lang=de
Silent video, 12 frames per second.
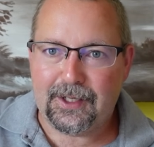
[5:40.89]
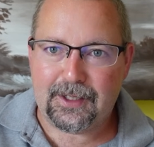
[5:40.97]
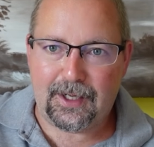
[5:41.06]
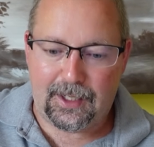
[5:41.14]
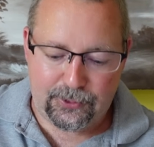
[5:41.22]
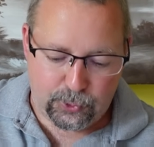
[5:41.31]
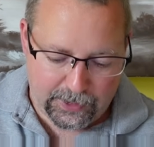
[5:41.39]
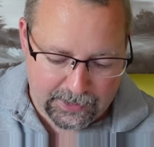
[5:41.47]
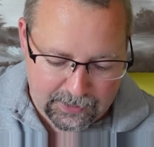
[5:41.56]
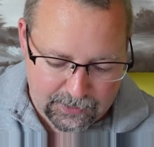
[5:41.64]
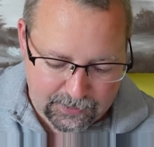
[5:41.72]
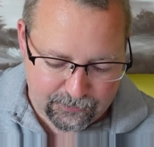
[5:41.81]

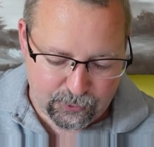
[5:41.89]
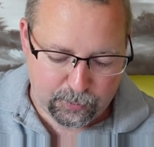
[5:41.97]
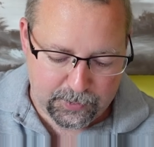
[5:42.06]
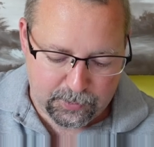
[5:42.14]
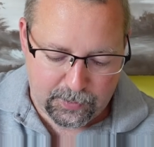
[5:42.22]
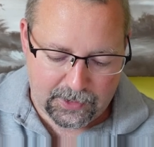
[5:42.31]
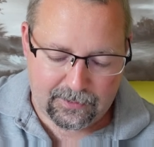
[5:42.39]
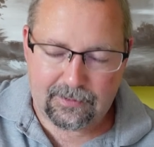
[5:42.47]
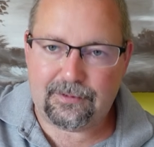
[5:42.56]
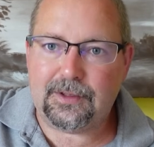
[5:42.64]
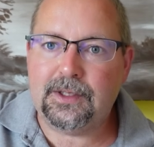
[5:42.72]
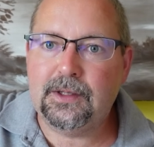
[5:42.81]
graduell. Somit macht
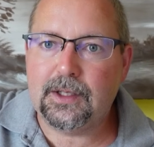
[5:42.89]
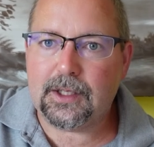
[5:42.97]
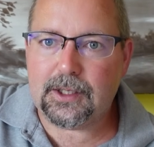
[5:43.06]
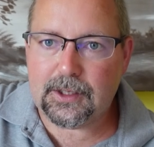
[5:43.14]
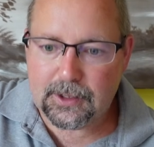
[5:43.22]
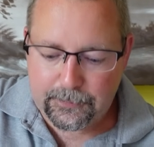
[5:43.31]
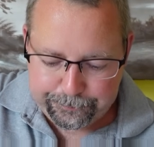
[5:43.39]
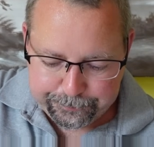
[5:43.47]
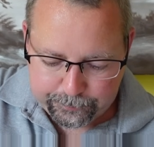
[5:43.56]
das Sinn, äh,